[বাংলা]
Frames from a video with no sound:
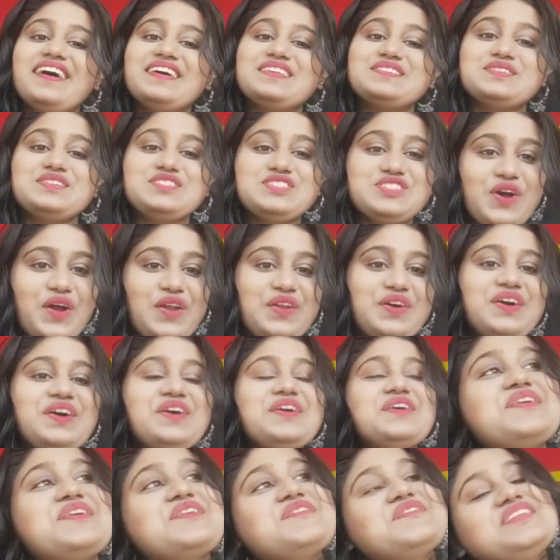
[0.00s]
সো চলো
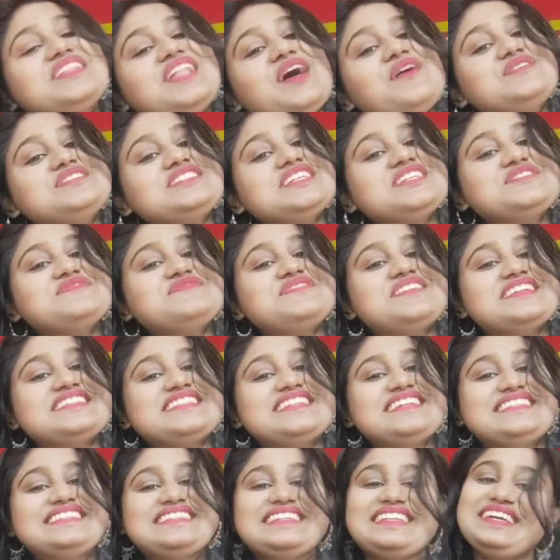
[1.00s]
উইদাউট এনি
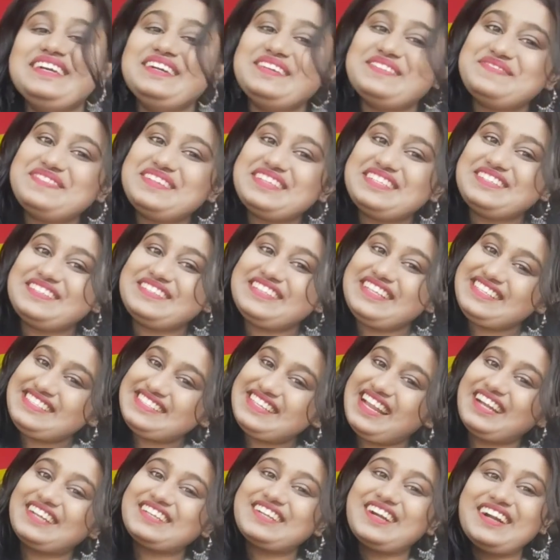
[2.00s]
ফার্দার দিলে ভিডিওটা
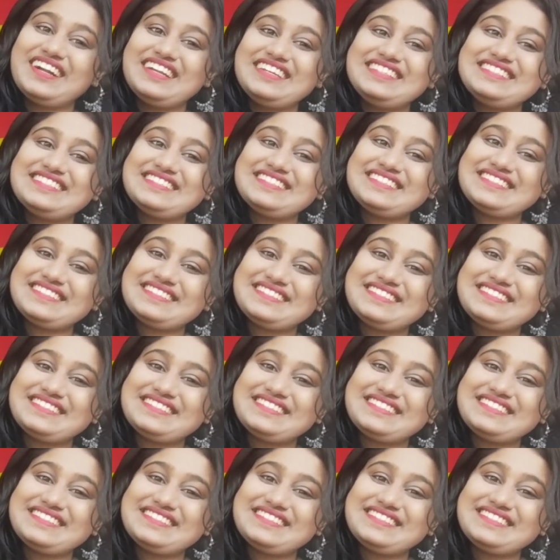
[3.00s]
স্টার্ট করা যাক